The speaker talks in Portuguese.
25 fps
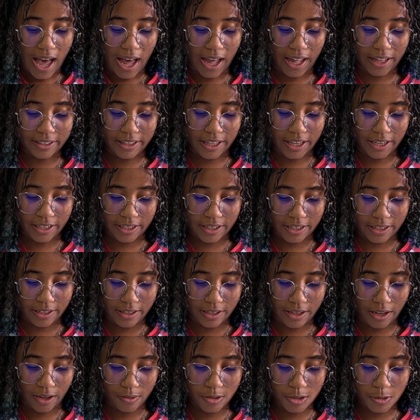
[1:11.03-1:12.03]
até
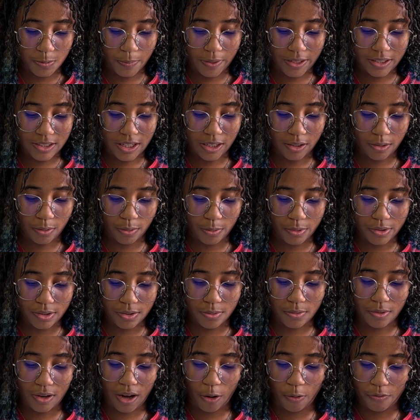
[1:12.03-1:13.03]
que, aos pés da
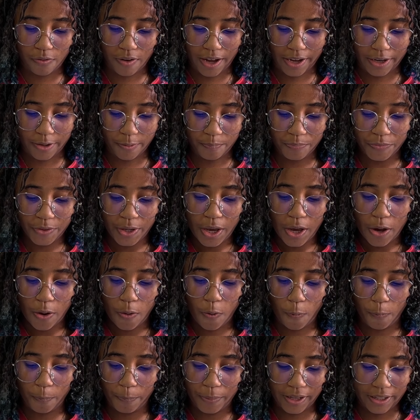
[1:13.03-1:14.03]
cruz, no Calvário,
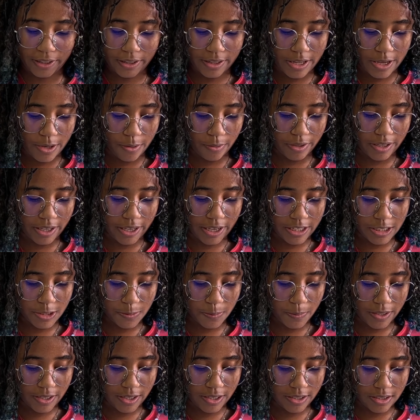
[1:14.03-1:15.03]
compreendeu que a
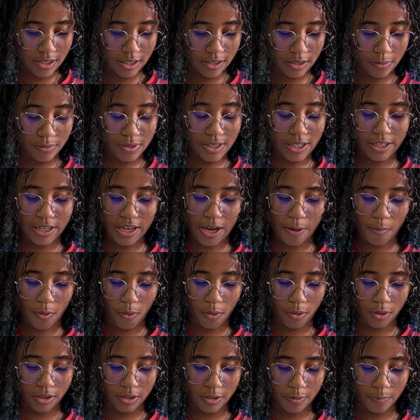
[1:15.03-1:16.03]
esperança não seria
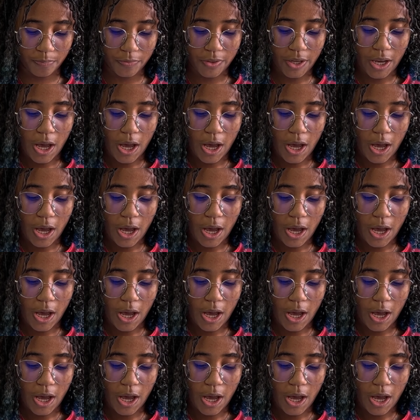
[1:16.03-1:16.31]
morta.